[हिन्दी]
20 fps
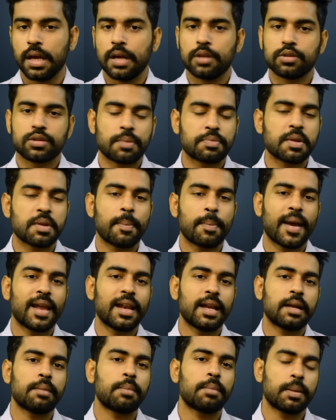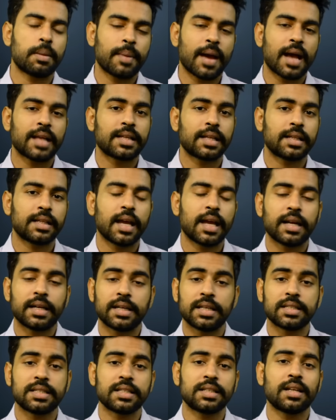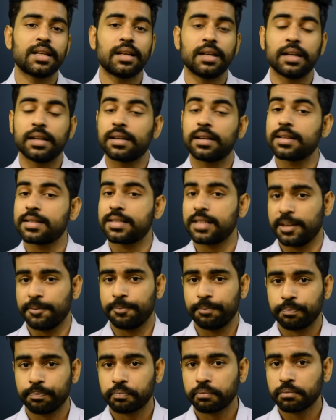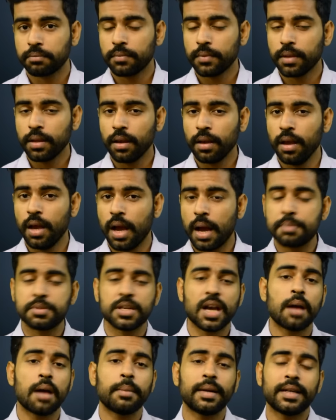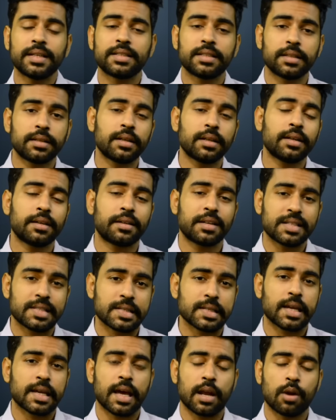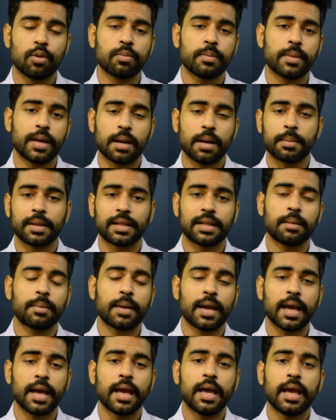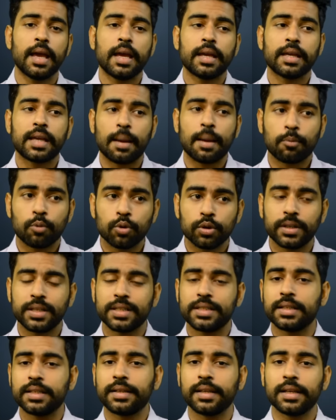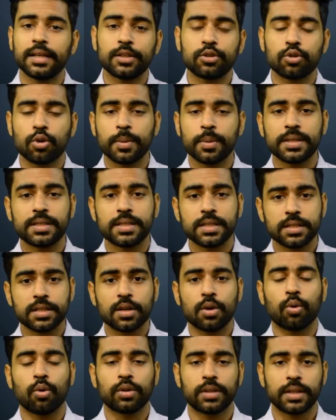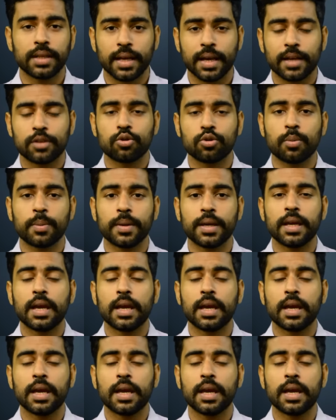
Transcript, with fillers: सबसे पहले नंबर पर आ जाती है डिजिटल लिटरेसी अब जहाँ मैं डिजिटल लिटरेसी कह रहा हूँ मेरा मतलब है कि आपको डिजिटली जो भी चीज़ें होती है जो भी